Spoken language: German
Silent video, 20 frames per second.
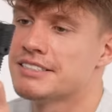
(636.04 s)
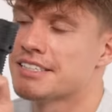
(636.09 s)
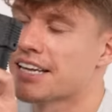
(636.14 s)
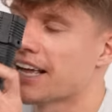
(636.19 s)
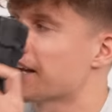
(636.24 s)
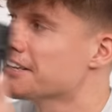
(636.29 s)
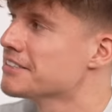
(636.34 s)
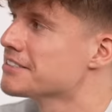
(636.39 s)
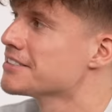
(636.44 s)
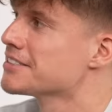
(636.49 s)
diese
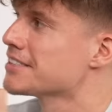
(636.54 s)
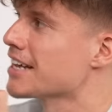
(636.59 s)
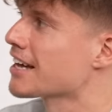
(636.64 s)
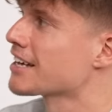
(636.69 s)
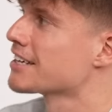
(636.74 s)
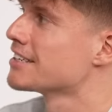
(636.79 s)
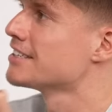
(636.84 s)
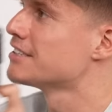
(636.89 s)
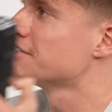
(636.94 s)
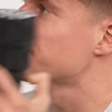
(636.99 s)
ganzen
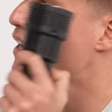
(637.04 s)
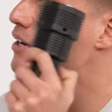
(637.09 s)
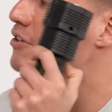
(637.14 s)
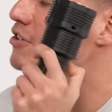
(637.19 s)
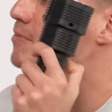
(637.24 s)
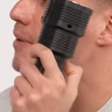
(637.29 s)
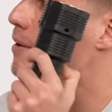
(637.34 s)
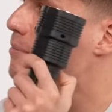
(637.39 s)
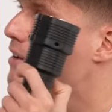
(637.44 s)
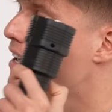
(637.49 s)
Sachen, die werden
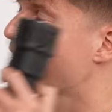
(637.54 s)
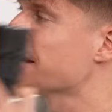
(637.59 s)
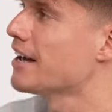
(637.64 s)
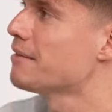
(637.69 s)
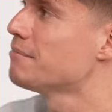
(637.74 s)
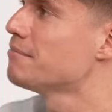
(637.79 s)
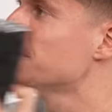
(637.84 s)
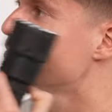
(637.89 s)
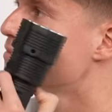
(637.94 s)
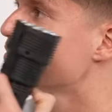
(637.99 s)
uns beim
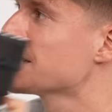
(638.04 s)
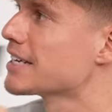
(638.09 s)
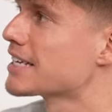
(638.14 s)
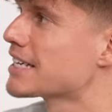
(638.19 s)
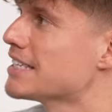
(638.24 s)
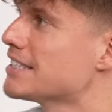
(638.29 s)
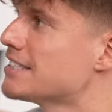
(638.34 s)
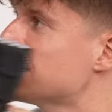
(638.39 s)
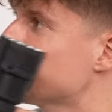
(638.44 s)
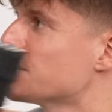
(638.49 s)
Campen
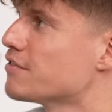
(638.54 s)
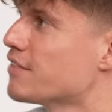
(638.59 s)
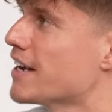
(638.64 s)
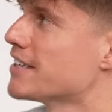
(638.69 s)
richtig